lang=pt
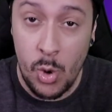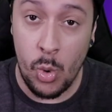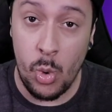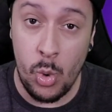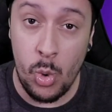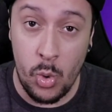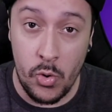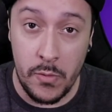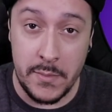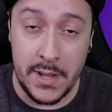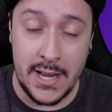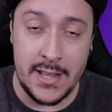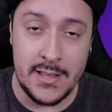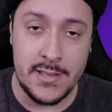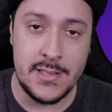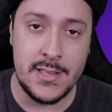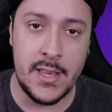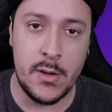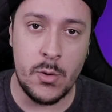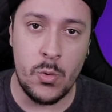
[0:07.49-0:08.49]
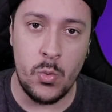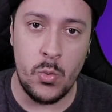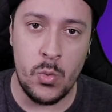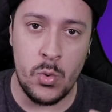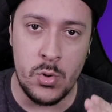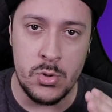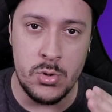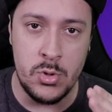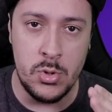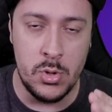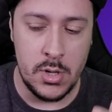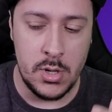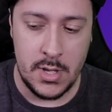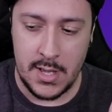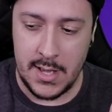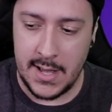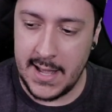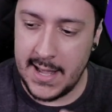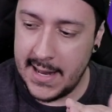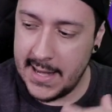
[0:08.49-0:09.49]
1 milissegundo,
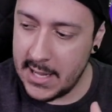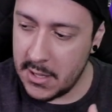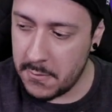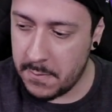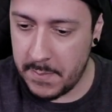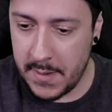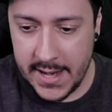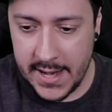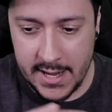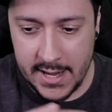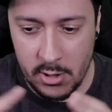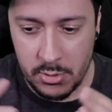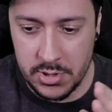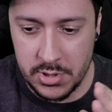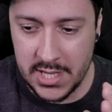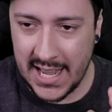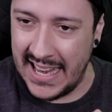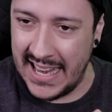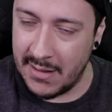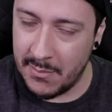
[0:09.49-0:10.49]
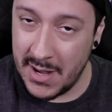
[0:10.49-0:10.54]
ali o painel TN